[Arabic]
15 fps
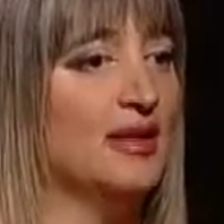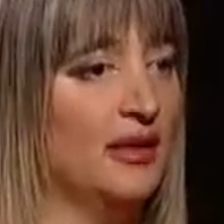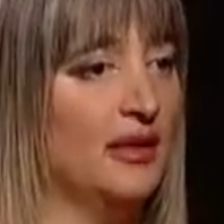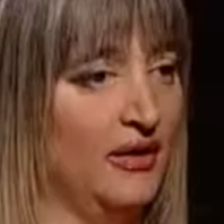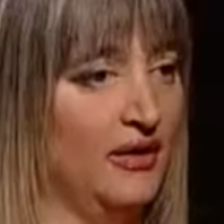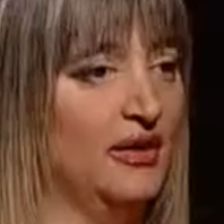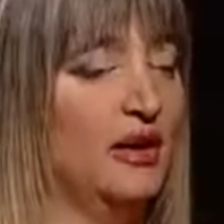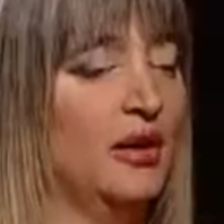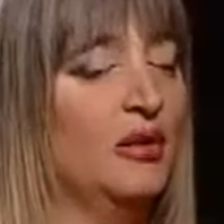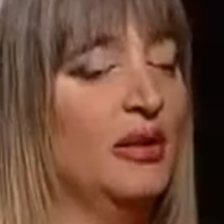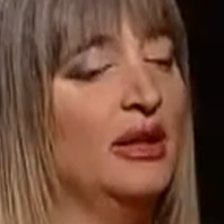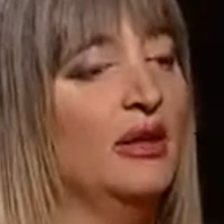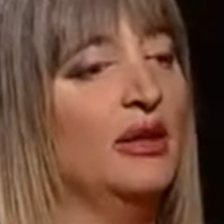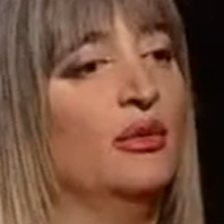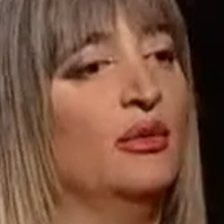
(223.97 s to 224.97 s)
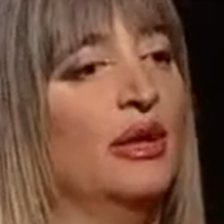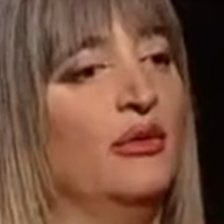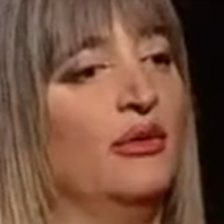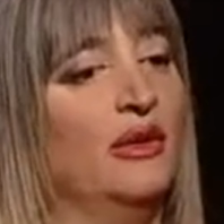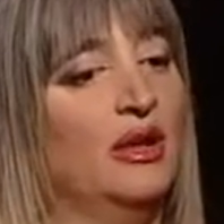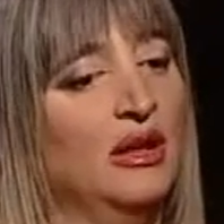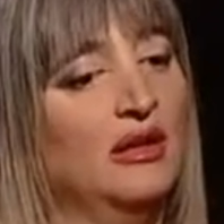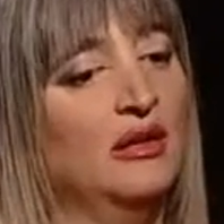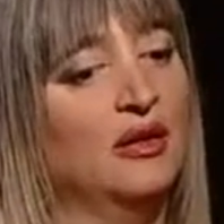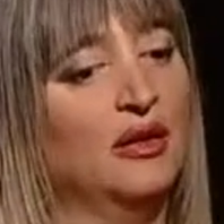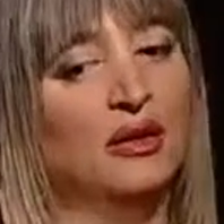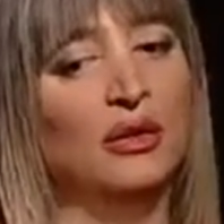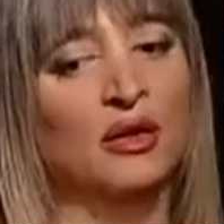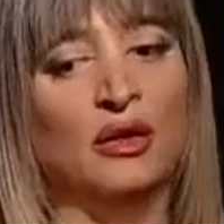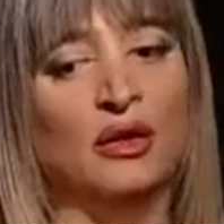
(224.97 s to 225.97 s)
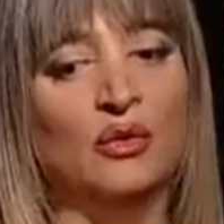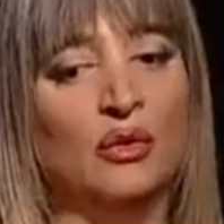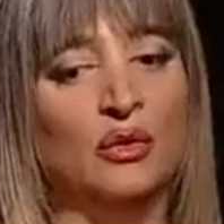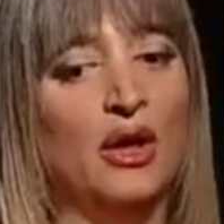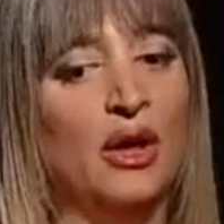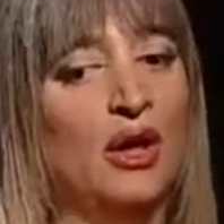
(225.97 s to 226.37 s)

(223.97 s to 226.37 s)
الإسعافات الأولية نعم. وكيفية آه، أنه